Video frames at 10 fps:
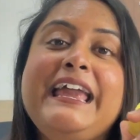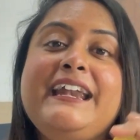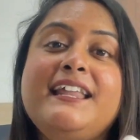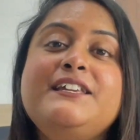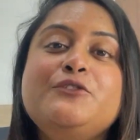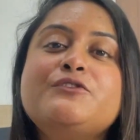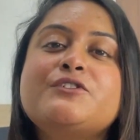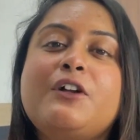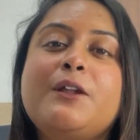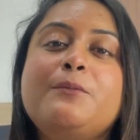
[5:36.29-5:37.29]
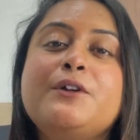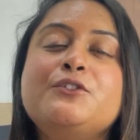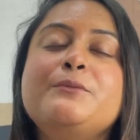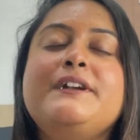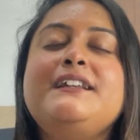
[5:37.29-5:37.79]
এটা ইউজ করার পর
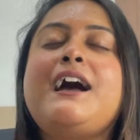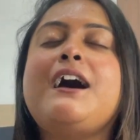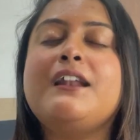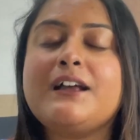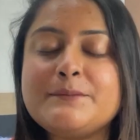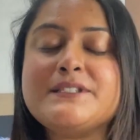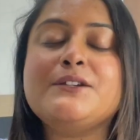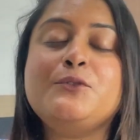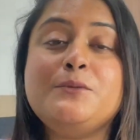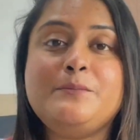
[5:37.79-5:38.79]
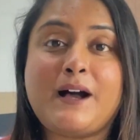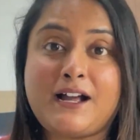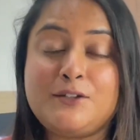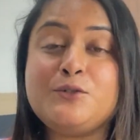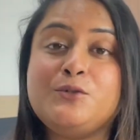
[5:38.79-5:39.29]
তোমার একটা আরামসে খুব
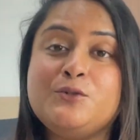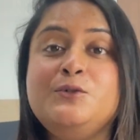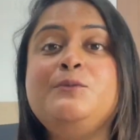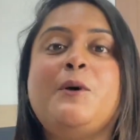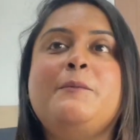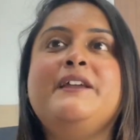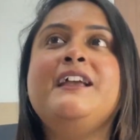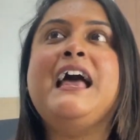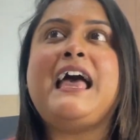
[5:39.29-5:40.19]
ভালো ঘুম হবে